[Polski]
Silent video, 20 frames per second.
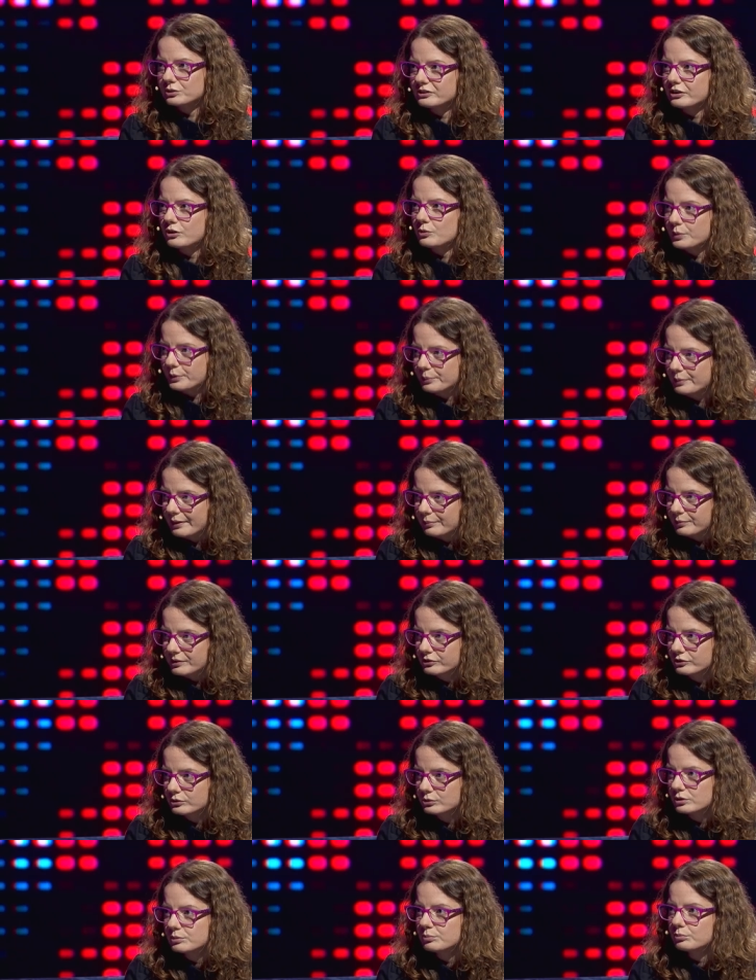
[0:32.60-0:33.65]
rodzaju problemy, z
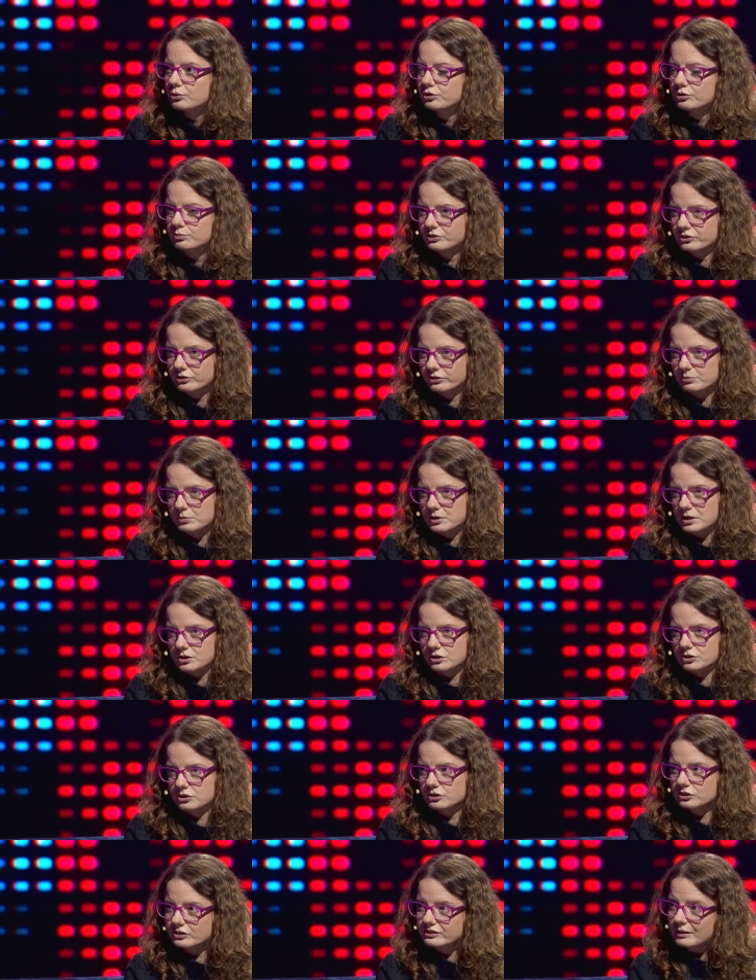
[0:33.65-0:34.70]
którymi musimy się
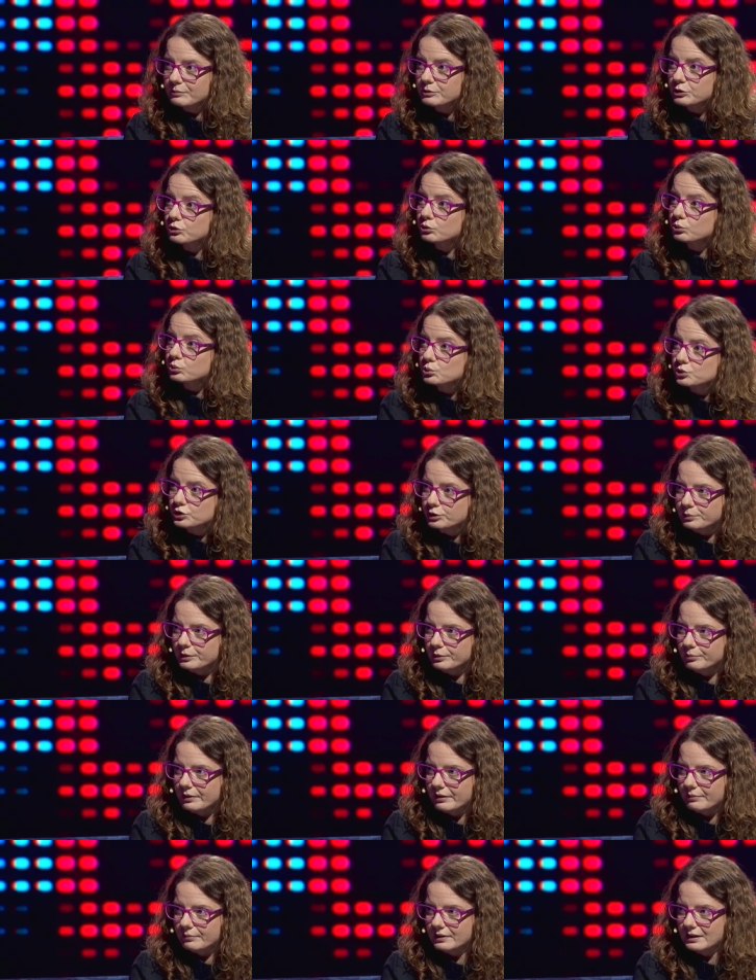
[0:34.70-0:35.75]
zmierzyć. Czasami to są duże
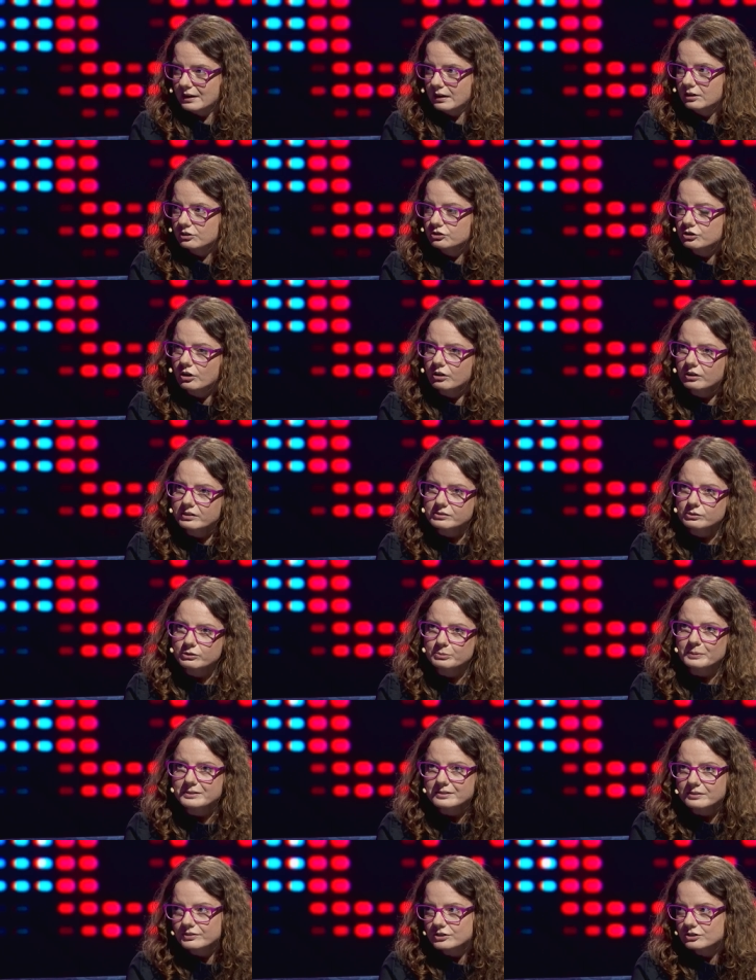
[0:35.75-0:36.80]
problemy, ale czy one są
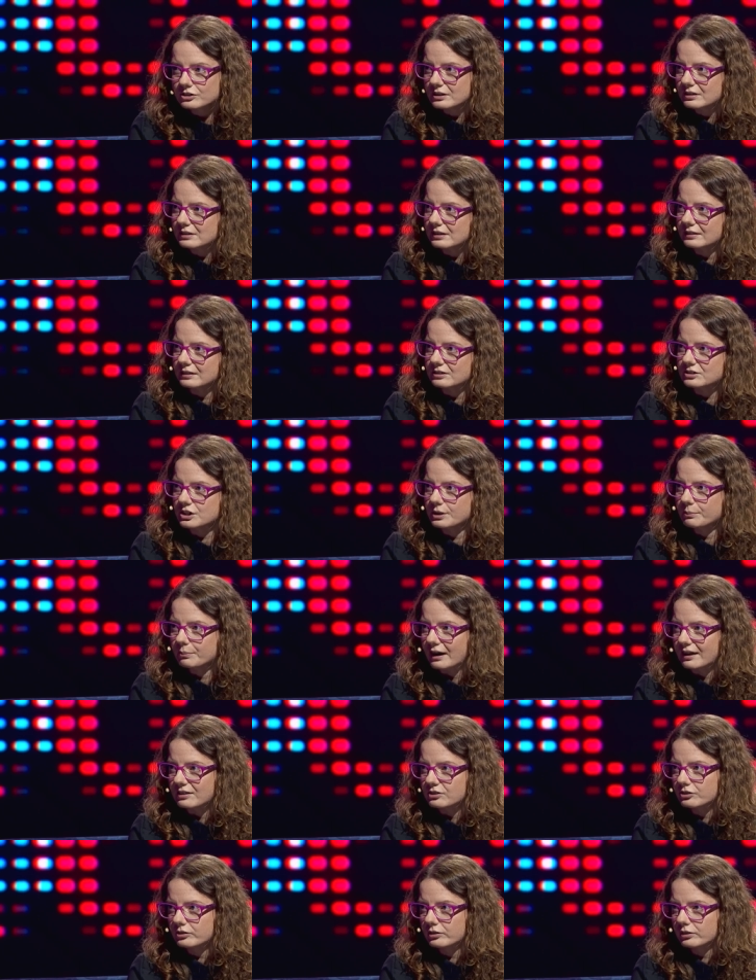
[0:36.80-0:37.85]
specyficzne dla naszej
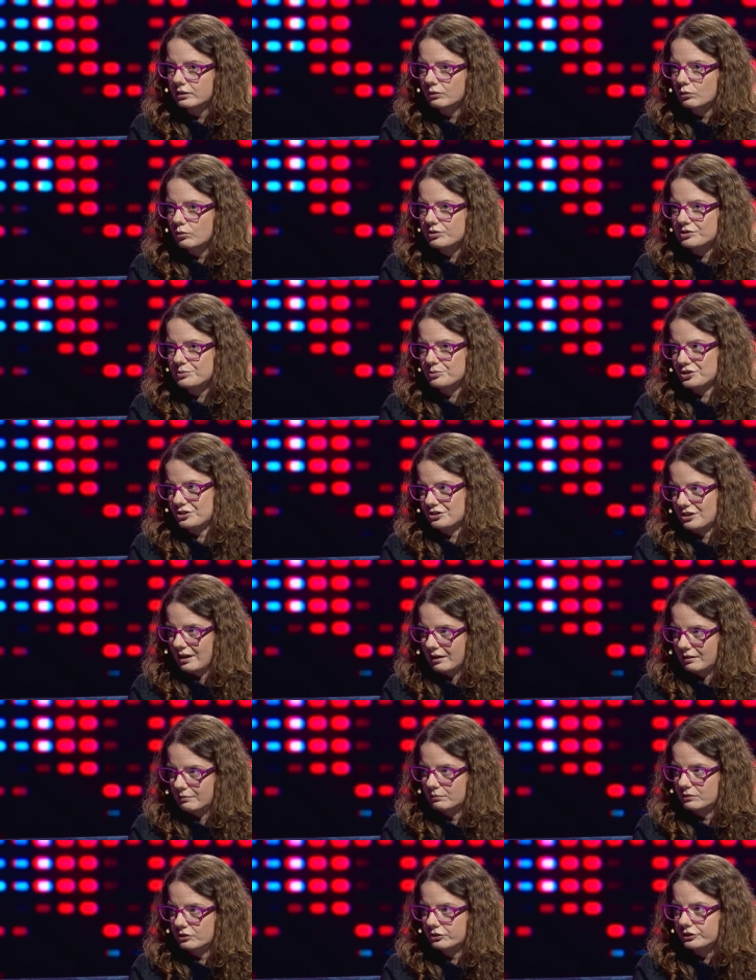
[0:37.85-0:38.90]
branży? Uważam, że nie.
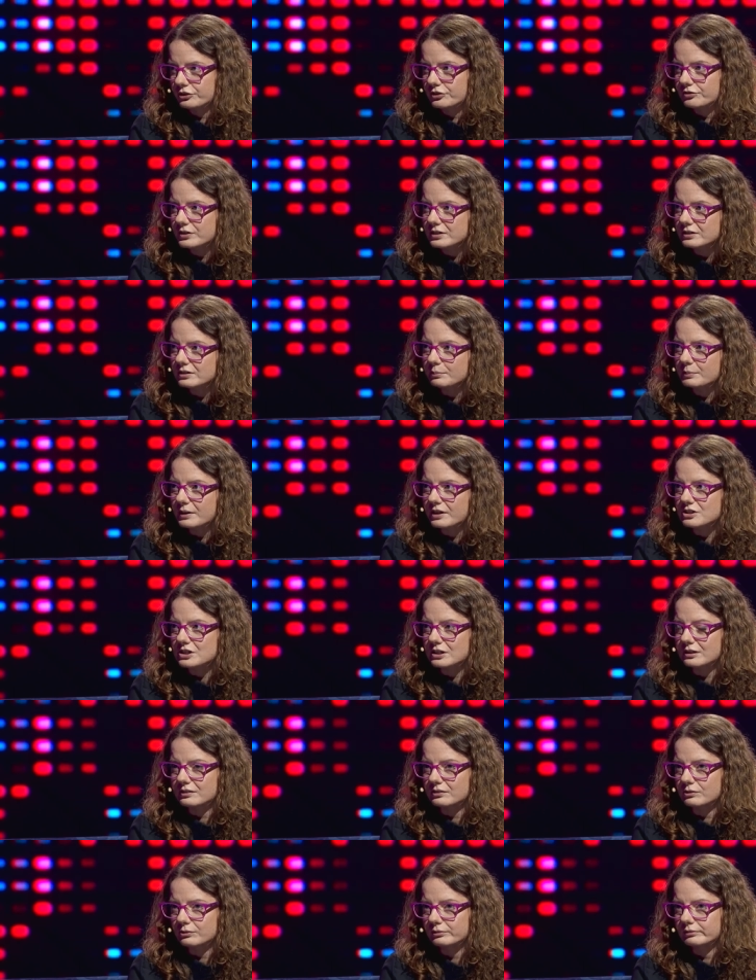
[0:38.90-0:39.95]
Myślę, że w innych
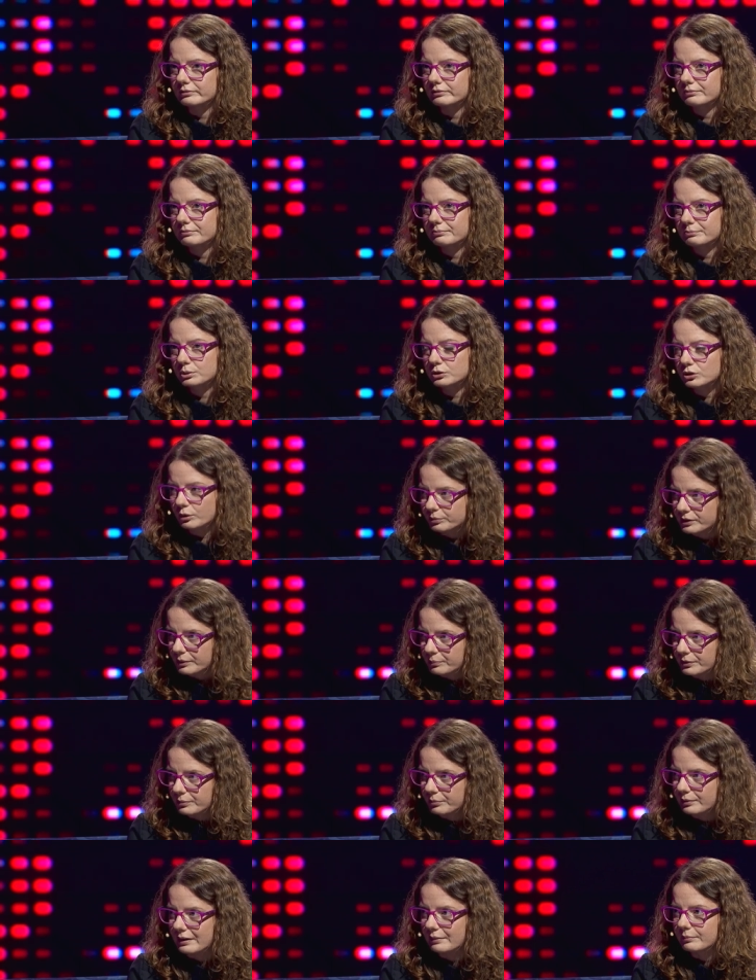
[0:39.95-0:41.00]
branżach są podobne
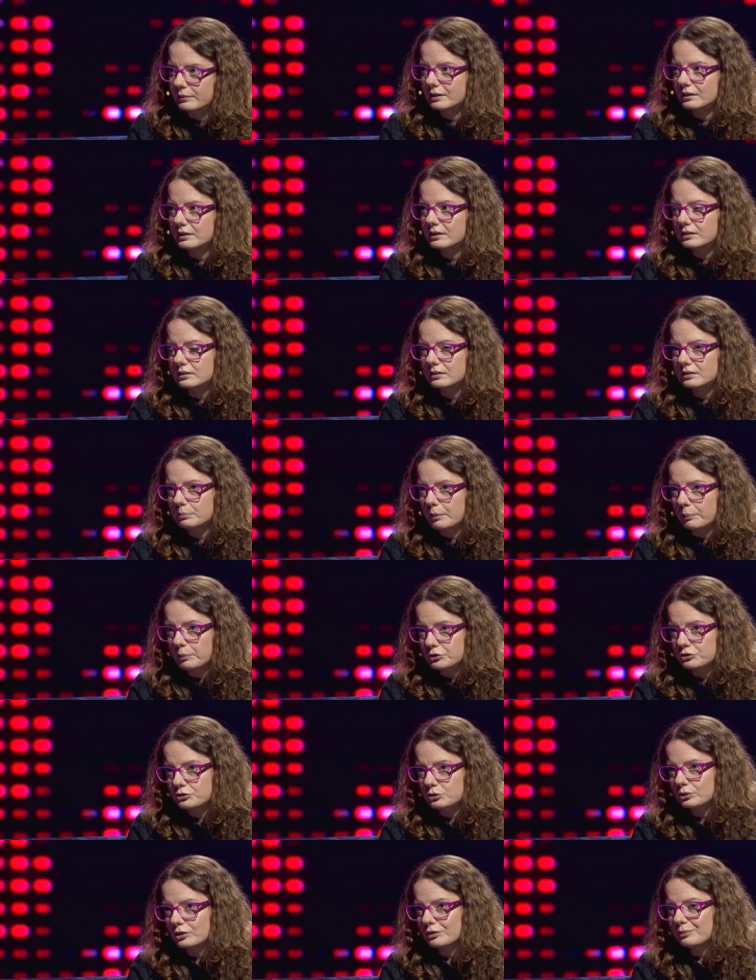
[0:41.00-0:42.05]
problemy i mhm. po
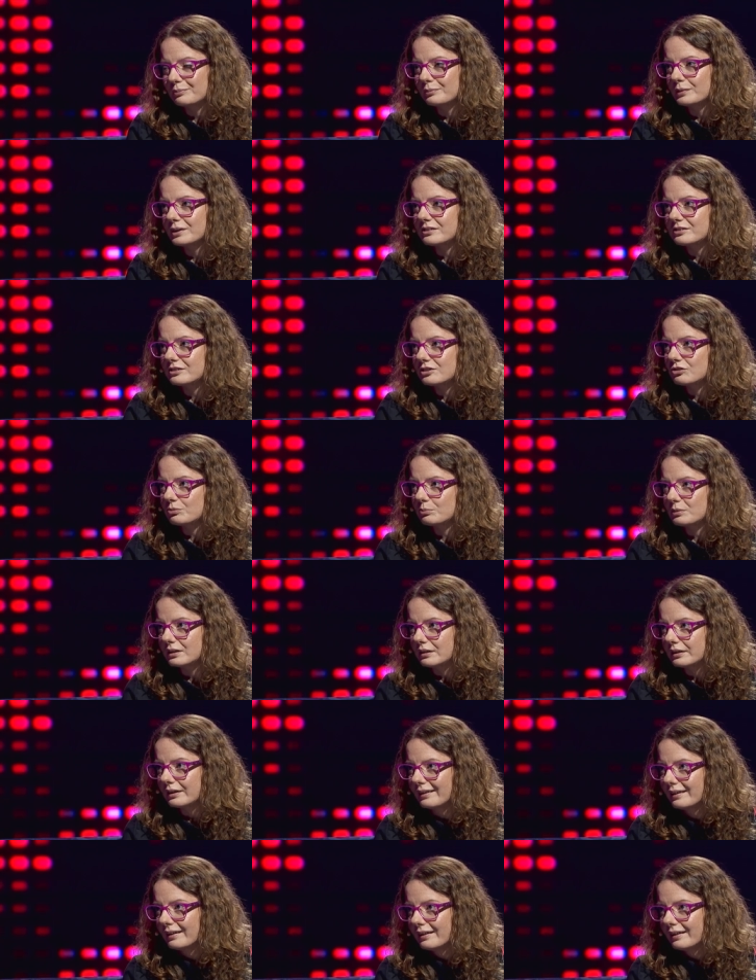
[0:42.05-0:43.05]
prostu no, my jesteśmy